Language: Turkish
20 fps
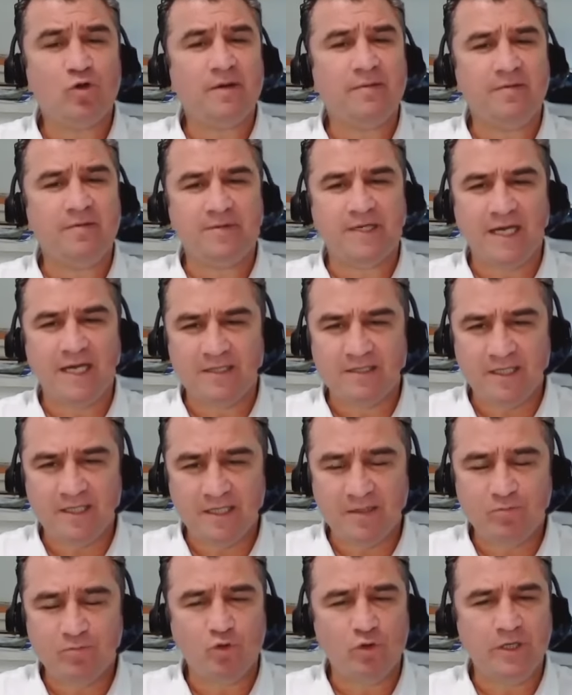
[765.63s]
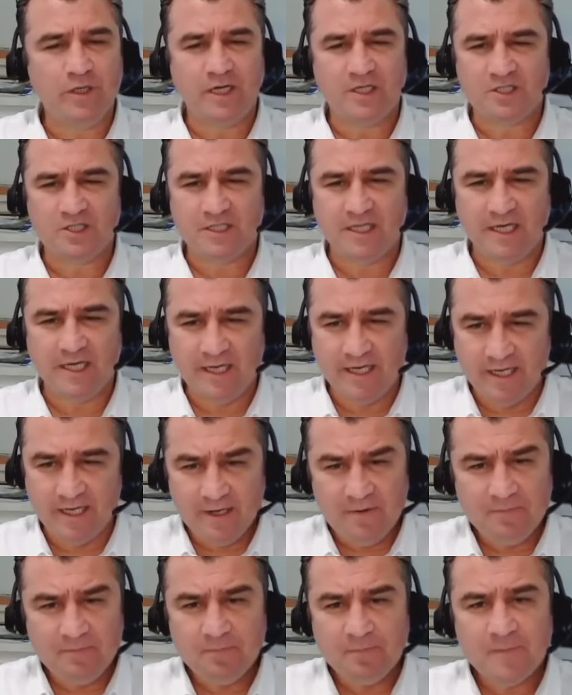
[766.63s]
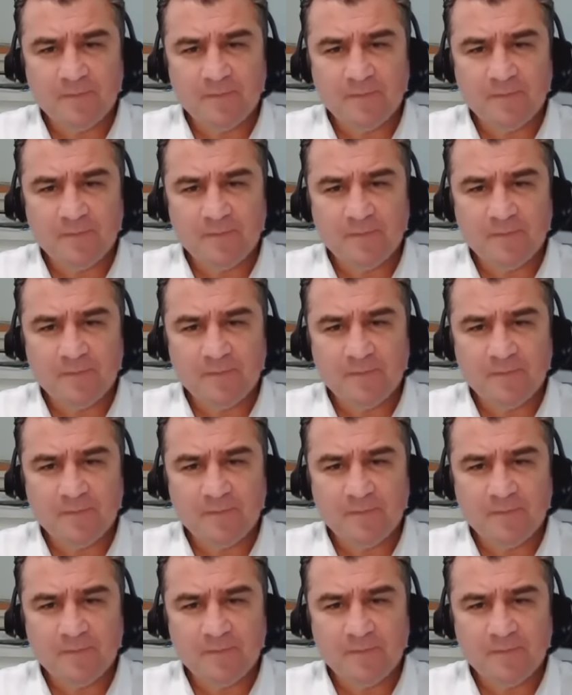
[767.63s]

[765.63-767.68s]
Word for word: Buna imkan tanır. Bu açıdan iyi.